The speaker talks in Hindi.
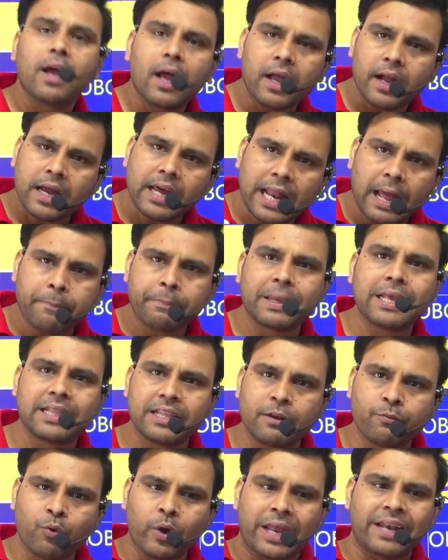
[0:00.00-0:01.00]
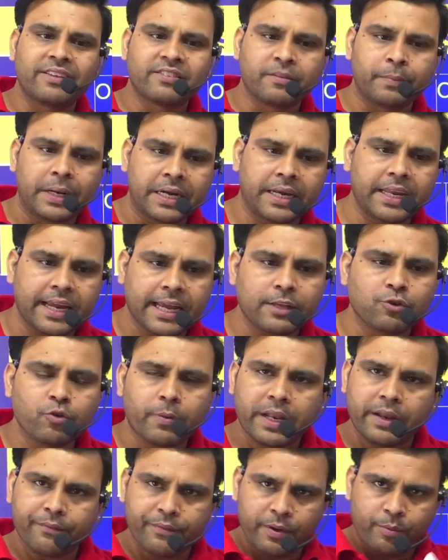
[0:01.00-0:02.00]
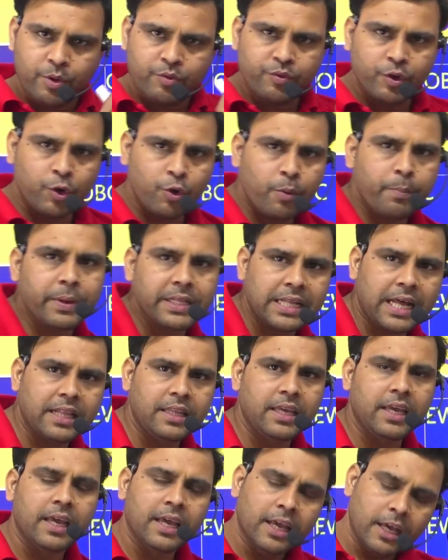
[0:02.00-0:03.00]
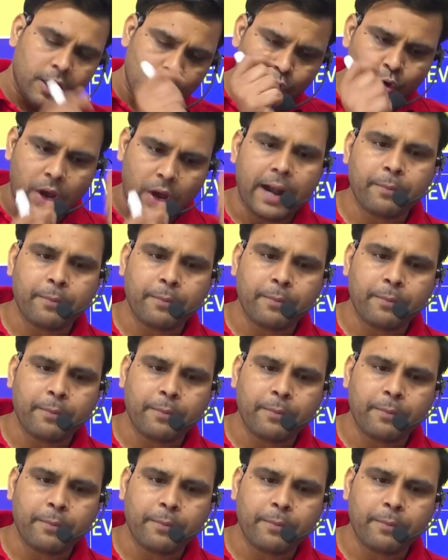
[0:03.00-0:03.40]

अगर आपके अंदर वो एलिजिबिलिटी है जो मैंने प्रीवियस वीडियो में बता दी यू हैव